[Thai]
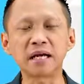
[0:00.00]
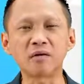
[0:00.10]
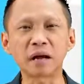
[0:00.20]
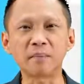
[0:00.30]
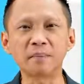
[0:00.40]
เกี่
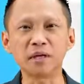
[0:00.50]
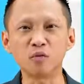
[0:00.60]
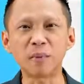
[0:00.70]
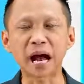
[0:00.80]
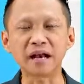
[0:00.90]
ยวกับผิว
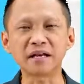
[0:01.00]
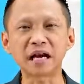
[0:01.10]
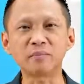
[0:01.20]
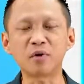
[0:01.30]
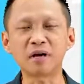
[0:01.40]
พรรณ
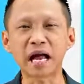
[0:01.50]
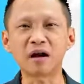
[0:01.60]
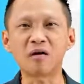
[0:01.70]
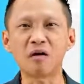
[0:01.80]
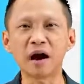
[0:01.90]
นะครับโดยนา
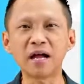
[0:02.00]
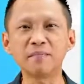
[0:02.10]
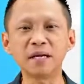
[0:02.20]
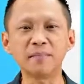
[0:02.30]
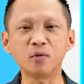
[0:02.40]
งขอให้
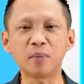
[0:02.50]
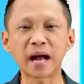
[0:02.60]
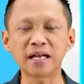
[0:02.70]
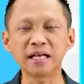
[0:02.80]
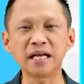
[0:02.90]
มีผิวพ
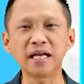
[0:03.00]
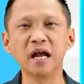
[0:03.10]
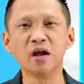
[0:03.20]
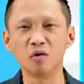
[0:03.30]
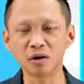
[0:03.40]
รรณที่
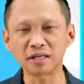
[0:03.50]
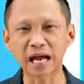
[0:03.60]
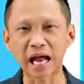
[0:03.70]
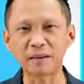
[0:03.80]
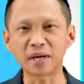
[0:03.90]
งด
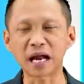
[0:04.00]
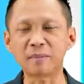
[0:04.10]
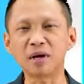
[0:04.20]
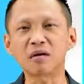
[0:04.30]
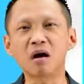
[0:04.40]
งามนะค
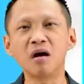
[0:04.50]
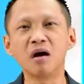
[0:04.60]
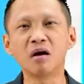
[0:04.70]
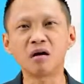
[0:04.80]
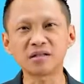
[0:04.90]
รับแล้วก็
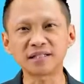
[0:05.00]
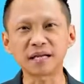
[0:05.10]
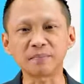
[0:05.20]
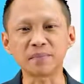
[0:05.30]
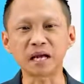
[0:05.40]
ข้อ
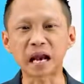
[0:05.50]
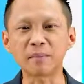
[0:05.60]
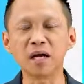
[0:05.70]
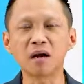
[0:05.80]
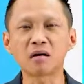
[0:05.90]
10นะค
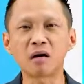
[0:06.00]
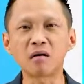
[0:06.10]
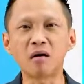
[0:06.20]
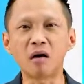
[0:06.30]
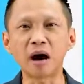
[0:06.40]
รับก็
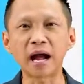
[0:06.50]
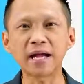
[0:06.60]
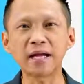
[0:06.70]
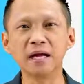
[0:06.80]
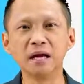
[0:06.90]
ขอ
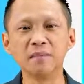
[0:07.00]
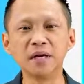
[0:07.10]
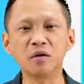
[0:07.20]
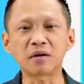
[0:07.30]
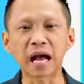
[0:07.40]
ให้
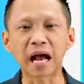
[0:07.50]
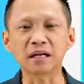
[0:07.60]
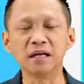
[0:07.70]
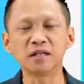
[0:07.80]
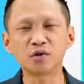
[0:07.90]
มีโอกาส
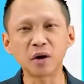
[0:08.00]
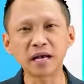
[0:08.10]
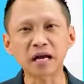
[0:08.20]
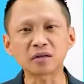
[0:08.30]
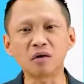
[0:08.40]
ช่วย
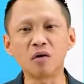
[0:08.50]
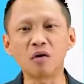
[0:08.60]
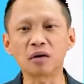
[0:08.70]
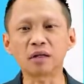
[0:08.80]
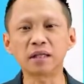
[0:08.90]
นักโท
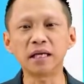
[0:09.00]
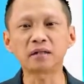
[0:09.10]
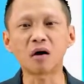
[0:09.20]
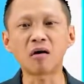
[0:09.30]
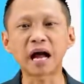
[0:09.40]
ษที่
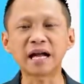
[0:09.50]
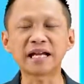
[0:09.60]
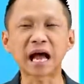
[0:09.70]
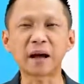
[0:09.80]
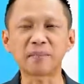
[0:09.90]
ต้องอา
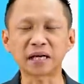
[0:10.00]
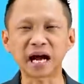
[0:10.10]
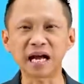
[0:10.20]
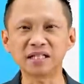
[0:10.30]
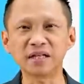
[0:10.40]
ญาประ
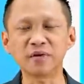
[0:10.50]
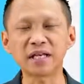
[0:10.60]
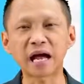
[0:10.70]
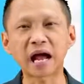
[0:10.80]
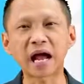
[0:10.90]
หารชีวิ
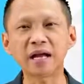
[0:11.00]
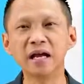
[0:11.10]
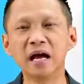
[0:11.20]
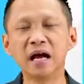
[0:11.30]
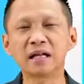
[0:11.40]
ตได้
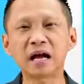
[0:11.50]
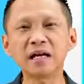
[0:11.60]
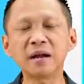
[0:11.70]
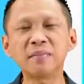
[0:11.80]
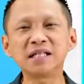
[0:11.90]
ถ้า
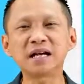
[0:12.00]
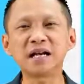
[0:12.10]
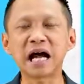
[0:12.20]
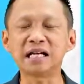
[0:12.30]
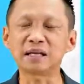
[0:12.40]
เรียนพิจาร
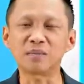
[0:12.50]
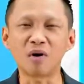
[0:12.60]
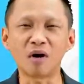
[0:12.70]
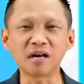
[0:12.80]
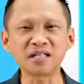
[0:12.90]
ณาจาก
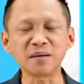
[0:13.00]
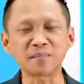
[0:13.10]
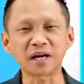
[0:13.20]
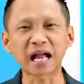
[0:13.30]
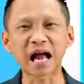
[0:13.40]
พรทั้ง
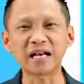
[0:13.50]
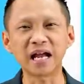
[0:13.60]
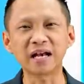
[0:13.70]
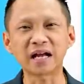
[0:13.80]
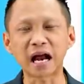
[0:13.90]
10ประการ
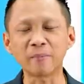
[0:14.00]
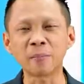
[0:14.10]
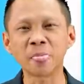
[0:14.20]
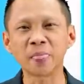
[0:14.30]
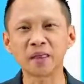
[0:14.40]
นี้นะครับ
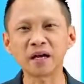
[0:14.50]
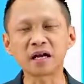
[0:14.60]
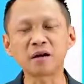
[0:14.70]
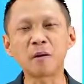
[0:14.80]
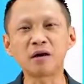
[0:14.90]
นัก
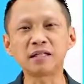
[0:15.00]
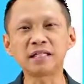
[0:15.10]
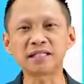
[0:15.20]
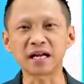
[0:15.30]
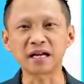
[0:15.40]
เด็กก็พอ
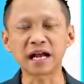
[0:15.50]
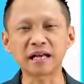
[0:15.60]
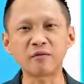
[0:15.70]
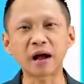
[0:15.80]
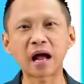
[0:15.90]
ที่จะสังเกต
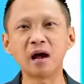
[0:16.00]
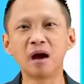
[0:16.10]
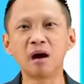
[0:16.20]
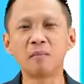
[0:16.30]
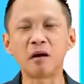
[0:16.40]
ได้ว่า
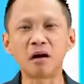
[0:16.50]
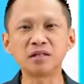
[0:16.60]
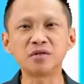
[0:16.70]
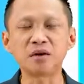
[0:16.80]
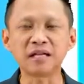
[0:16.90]
พร
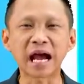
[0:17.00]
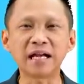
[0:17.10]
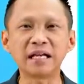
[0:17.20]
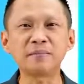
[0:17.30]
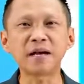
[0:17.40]
ส่วนใหญ่
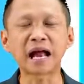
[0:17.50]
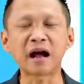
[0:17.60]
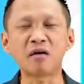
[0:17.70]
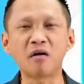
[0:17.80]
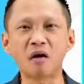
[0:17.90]
ที่พระนา
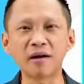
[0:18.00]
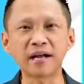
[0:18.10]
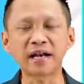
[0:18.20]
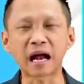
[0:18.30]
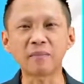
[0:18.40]
งขอ
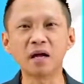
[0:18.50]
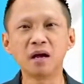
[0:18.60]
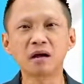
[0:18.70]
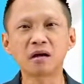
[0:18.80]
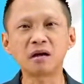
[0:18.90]
เนี่ยนะครับ
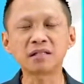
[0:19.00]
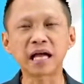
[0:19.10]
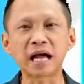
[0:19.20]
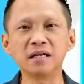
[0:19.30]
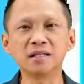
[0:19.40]
ก็
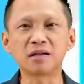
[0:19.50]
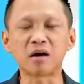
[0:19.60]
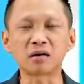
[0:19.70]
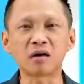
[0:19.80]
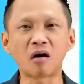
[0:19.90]
จะส
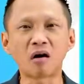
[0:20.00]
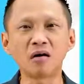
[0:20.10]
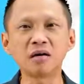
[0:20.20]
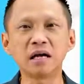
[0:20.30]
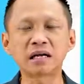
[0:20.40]
อดคล้อ
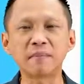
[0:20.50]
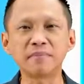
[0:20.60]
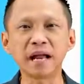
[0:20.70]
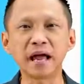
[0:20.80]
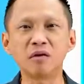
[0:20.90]
งกับ
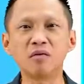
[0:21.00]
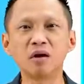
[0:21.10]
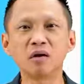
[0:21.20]
แนว